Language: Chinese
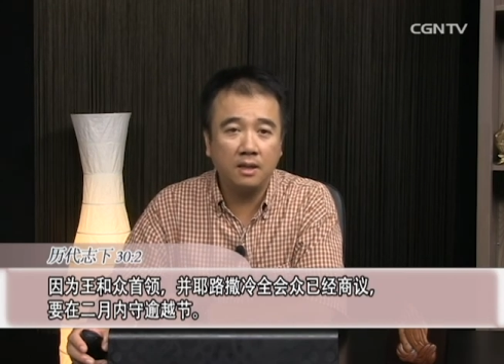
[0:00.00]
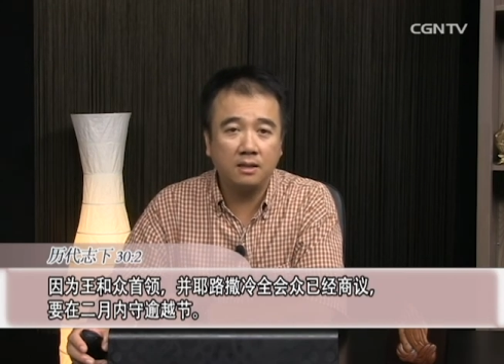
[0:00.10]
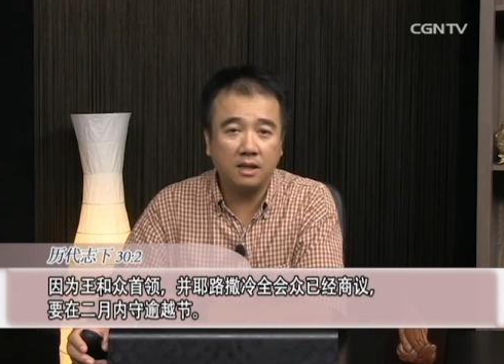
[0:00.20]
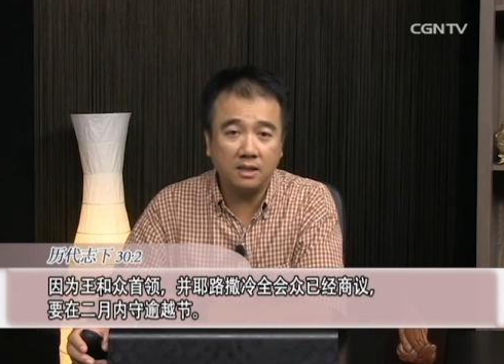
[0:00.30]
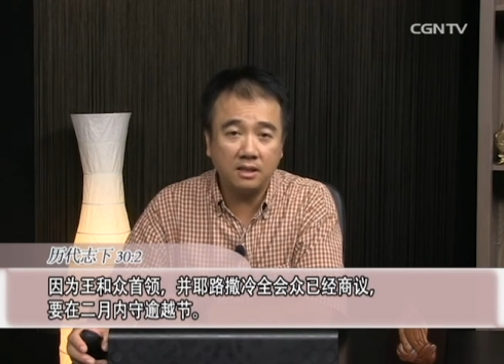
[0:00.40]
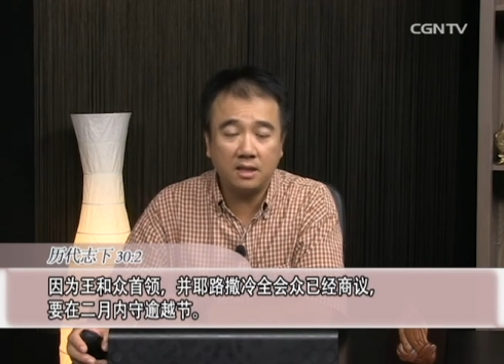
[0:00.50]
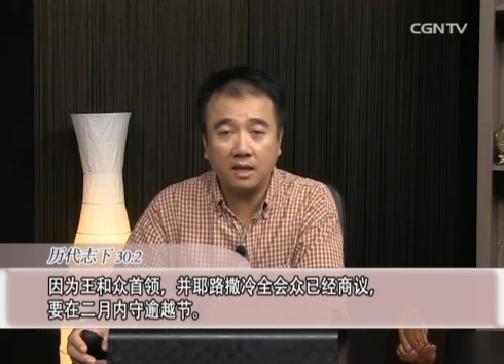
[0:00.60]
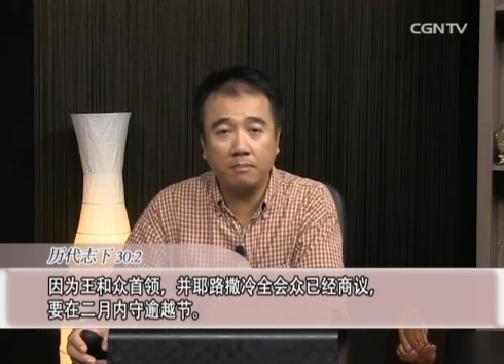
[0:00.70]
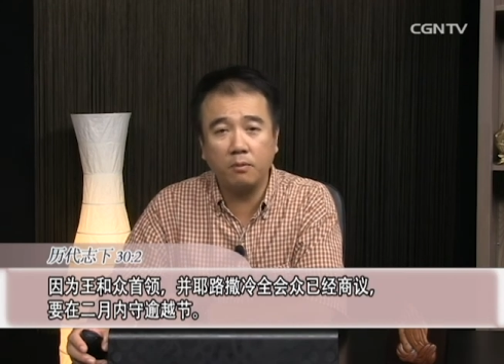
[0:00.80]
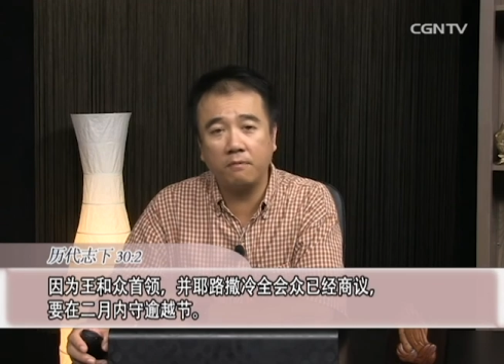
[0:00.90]
圣经这
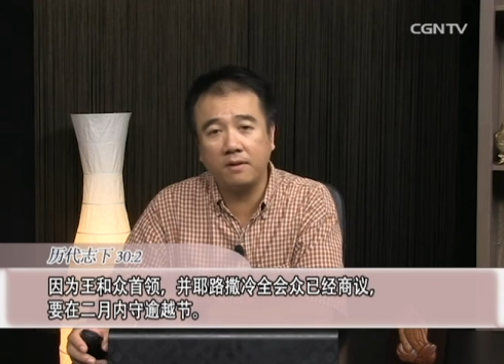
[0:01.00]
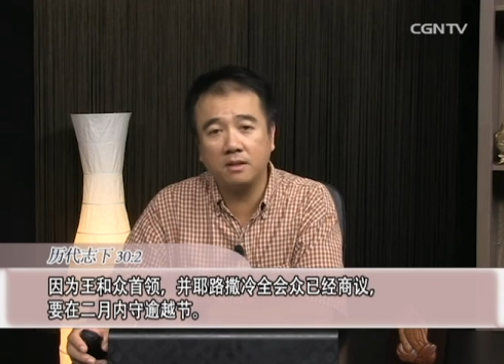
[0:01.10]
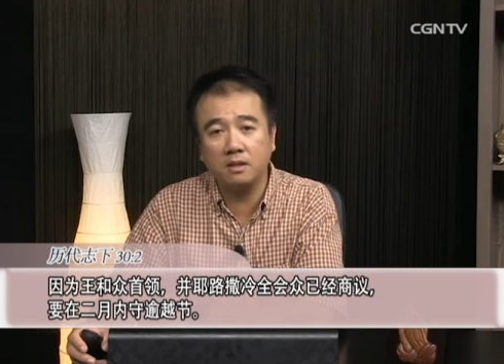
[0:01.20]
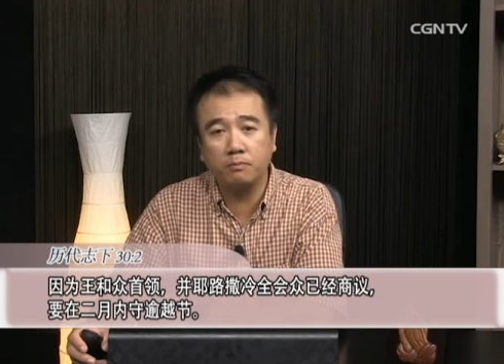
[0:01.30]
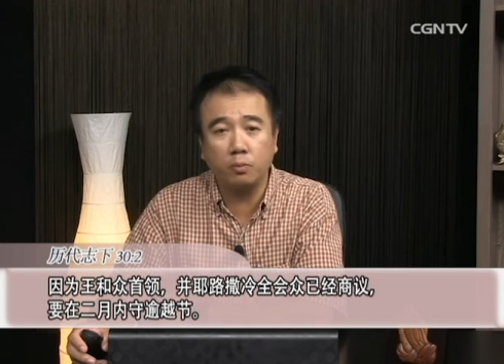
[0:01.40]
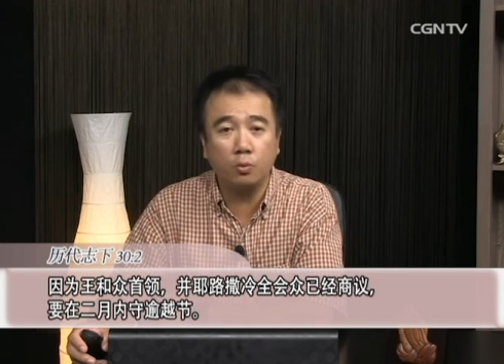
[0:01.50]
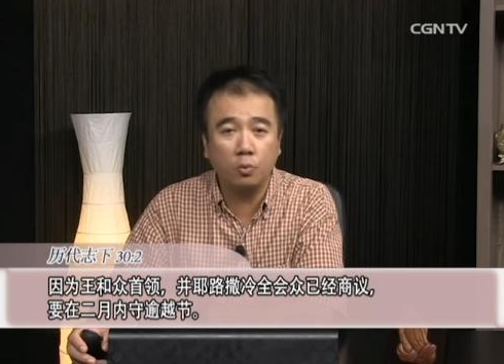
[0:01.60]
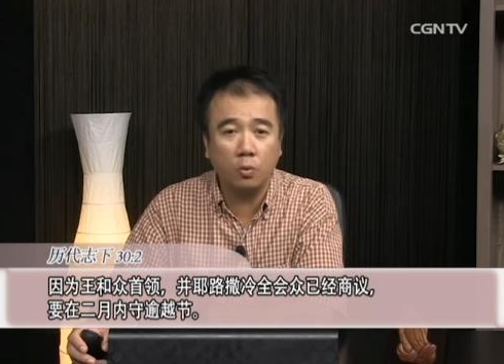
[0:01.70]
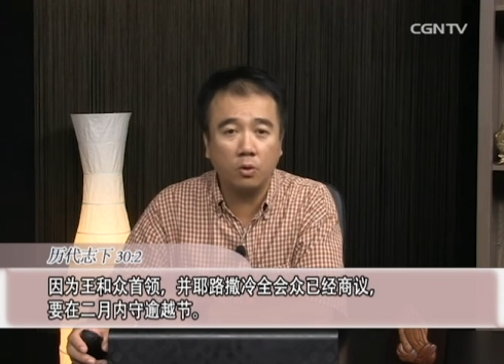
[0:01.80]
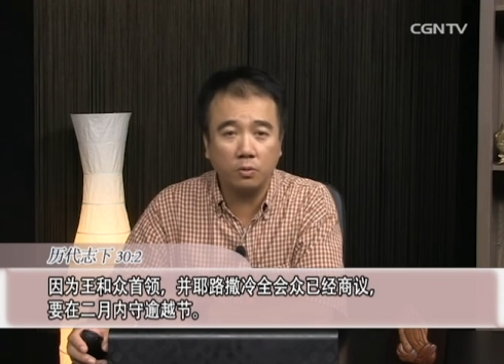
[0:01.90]
个部分是补
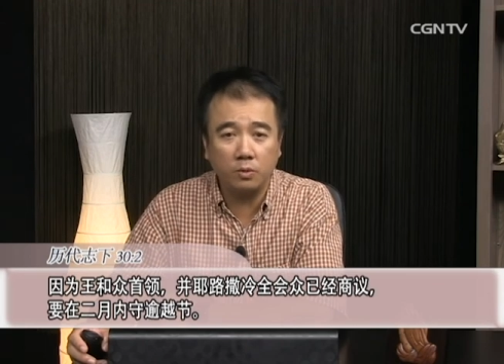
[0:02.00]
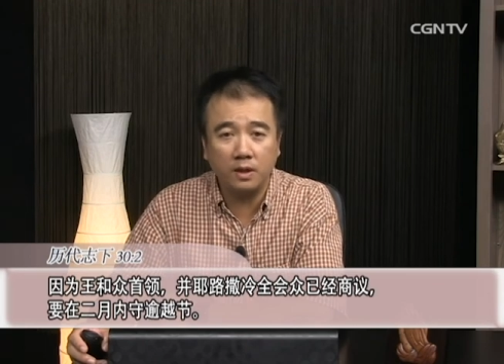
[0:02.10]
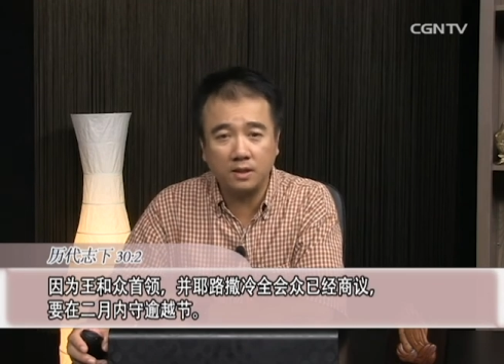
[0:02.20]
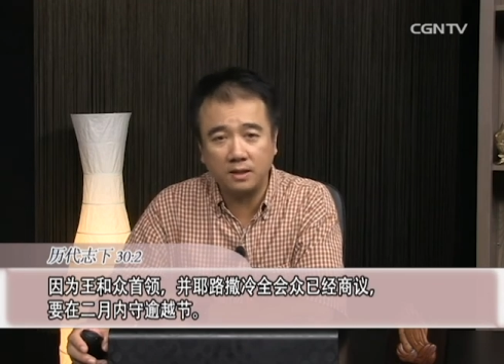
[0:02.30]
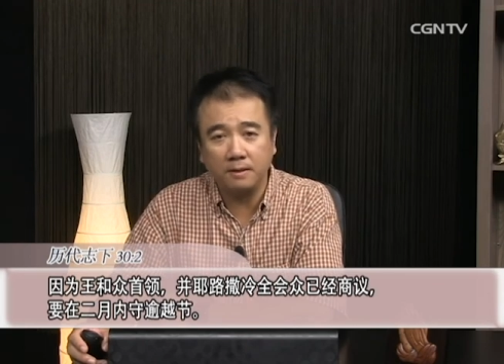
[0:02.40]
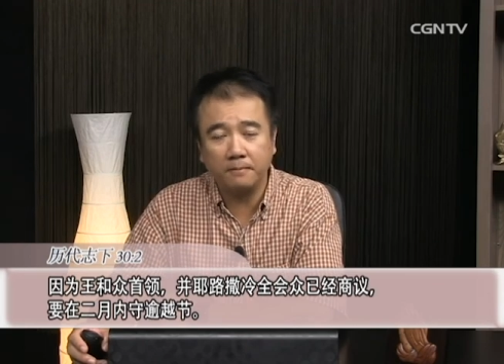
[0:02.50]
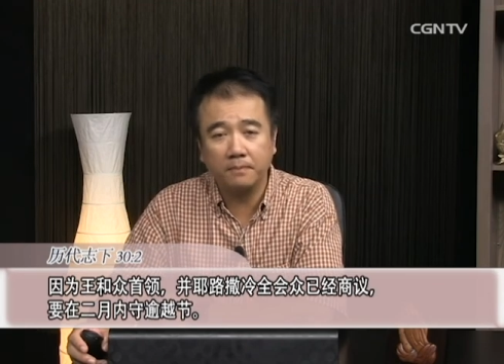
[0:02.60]
过逾越节，